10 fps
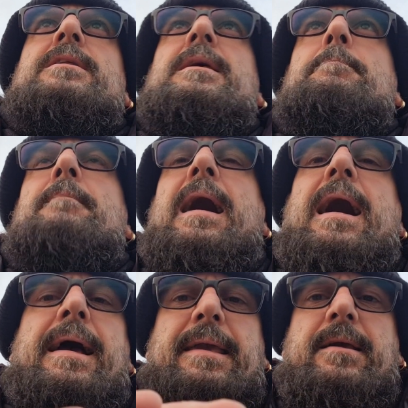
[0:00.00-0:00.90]
vedi
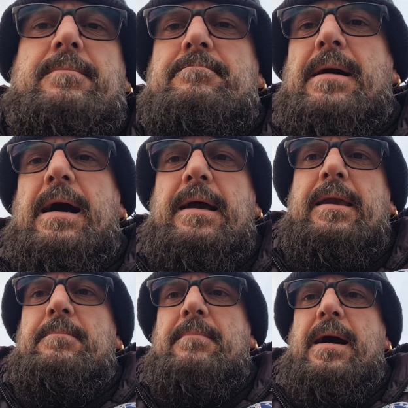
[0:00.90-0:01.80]
mai
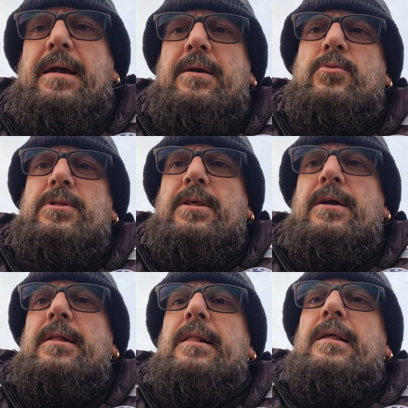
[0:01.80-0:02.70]
mai mai e quindi
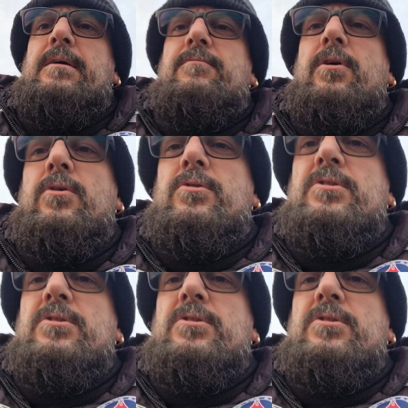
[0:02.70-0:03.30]
voglio